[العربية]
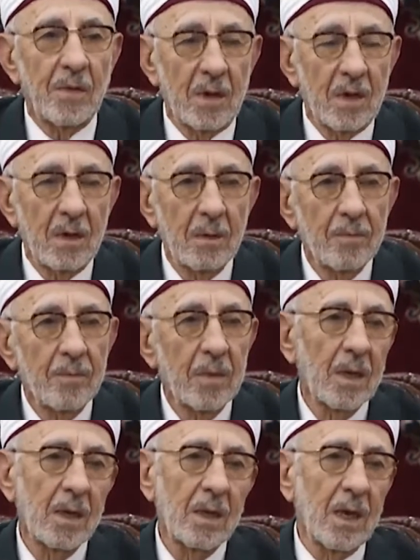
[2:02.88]
فيك
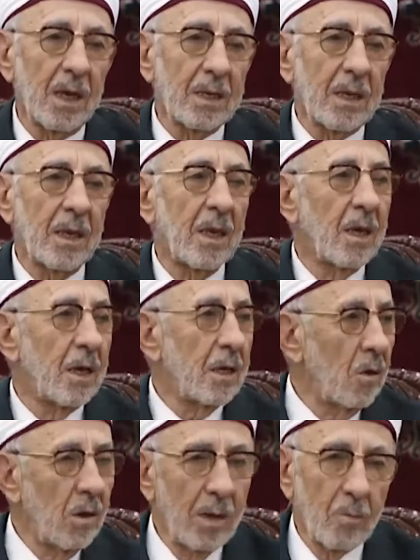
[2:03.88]
يعني
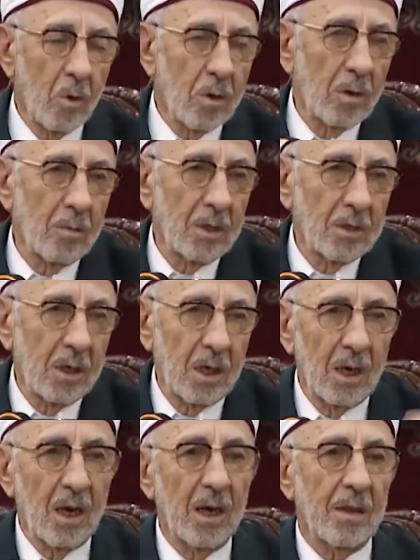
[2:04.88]
يلهمك
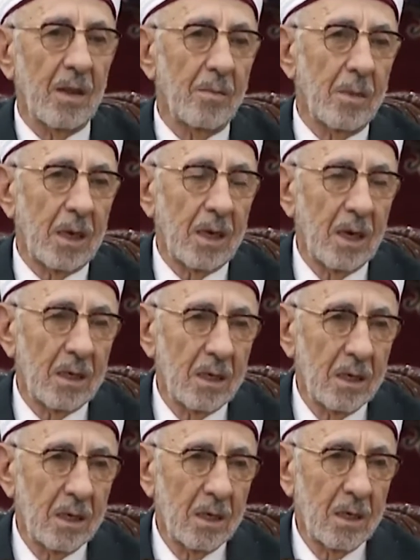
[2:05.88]
المجيء إلى هذا المكان
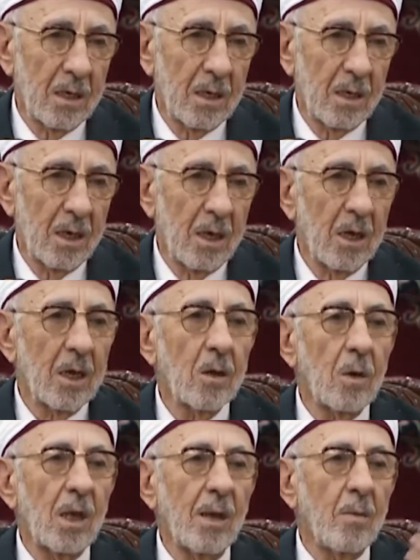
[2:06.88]

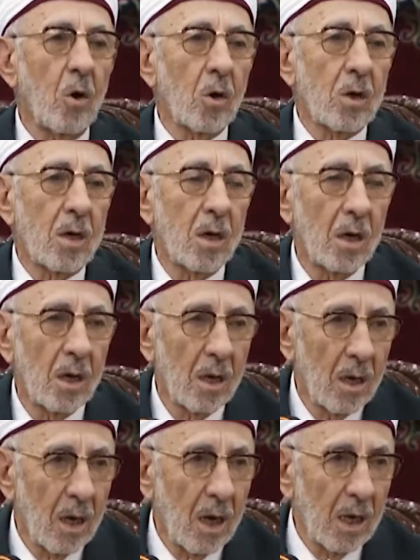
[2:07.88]
يلهمك
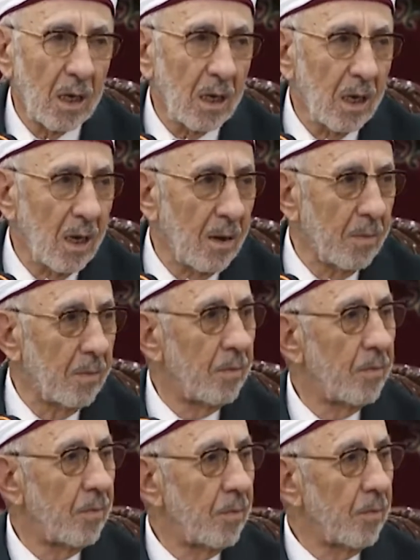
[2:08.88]
القيام
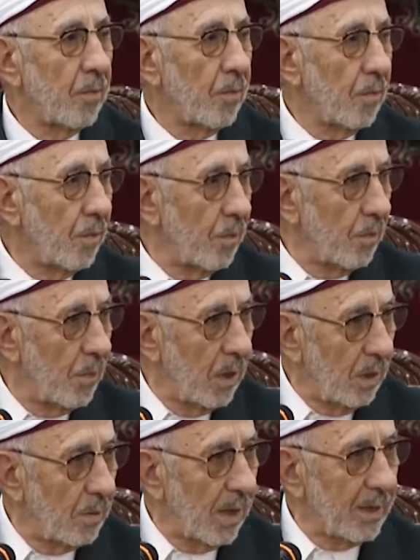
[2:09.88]

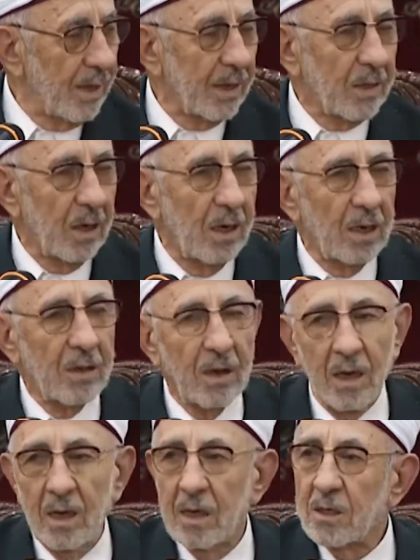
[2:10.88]
بالعبادات
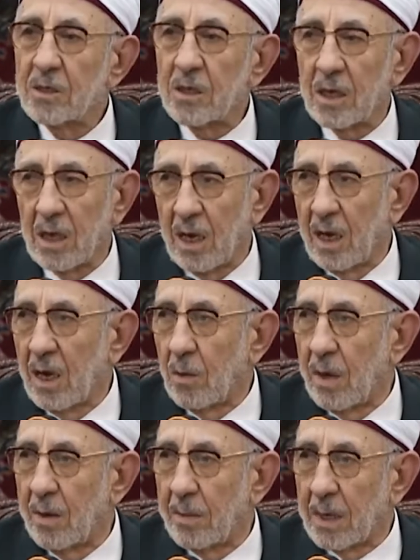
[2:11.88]
التي شرعها
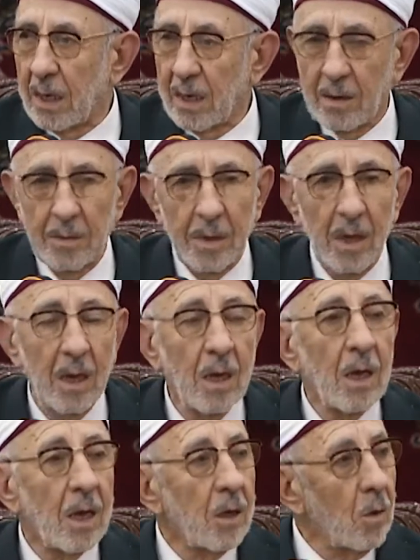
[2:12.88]
وأمرك
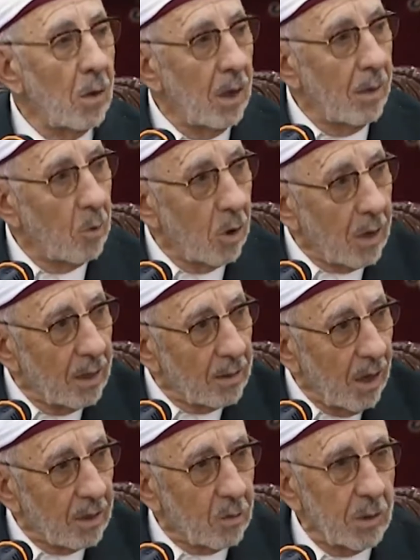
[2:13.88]
يلهمك أن
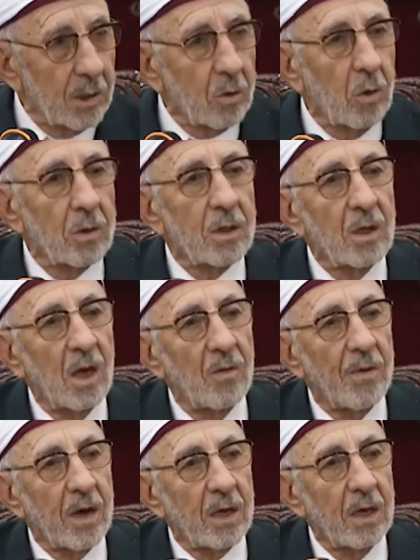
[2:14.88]
تعطي
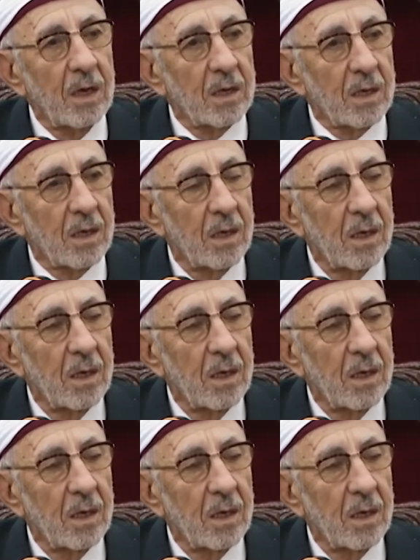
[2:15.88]
الفقير